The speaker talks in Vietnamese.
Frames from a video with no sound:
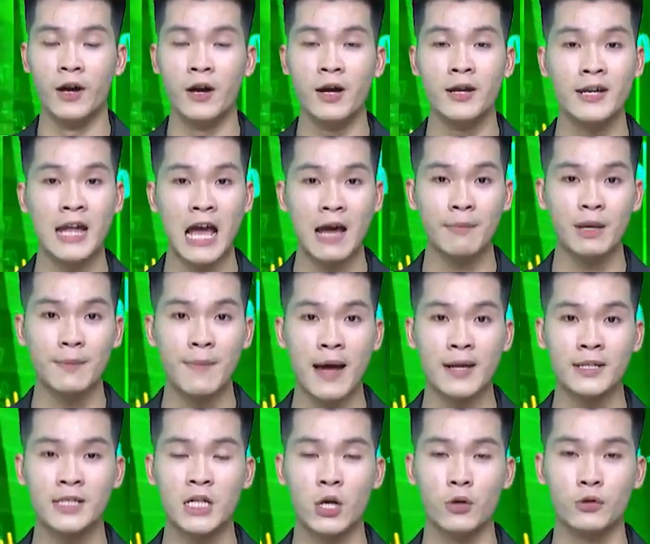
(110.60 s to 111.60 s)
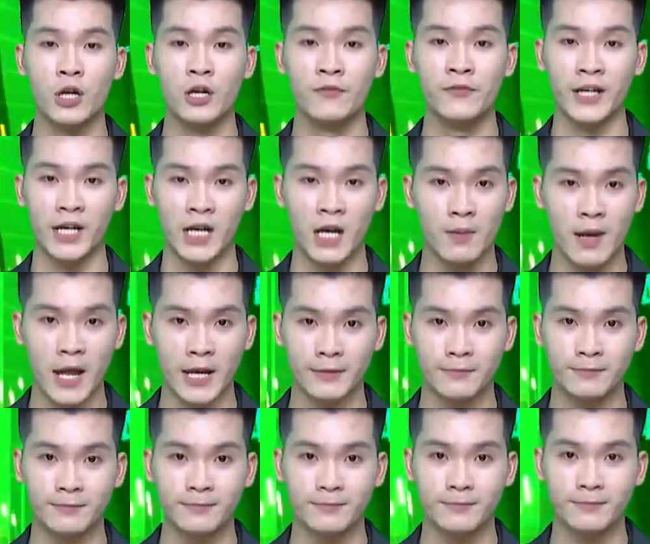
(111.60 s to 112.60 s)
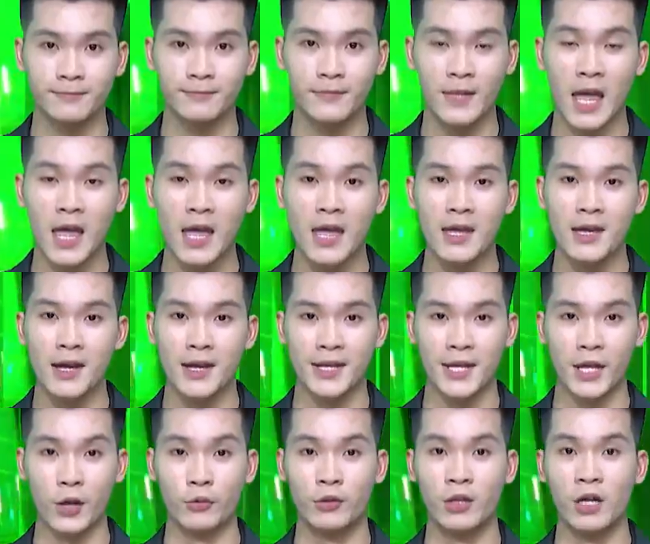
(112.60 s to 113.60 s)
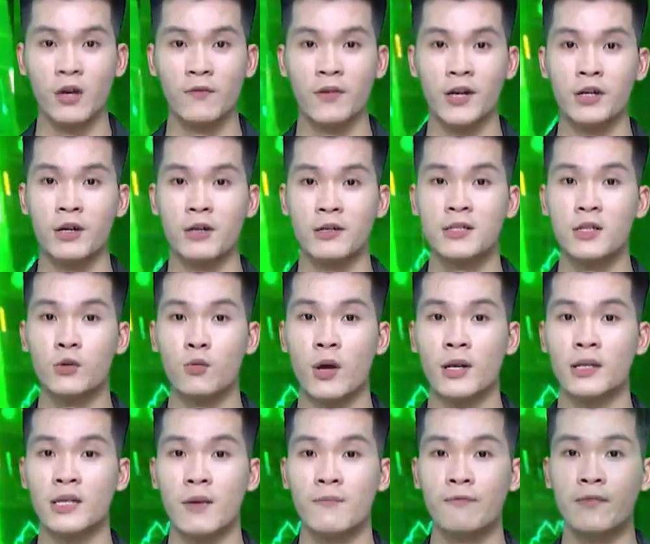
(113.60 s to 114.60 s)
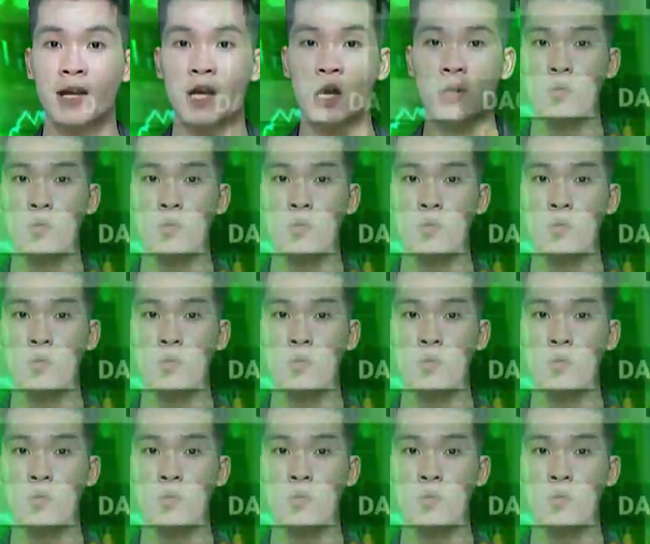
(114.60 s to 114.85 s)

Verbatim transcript: với hơn 23 triệu đơn vị khớp lệnh. Nhà đầu tư vẫn hướng sự quan tâm về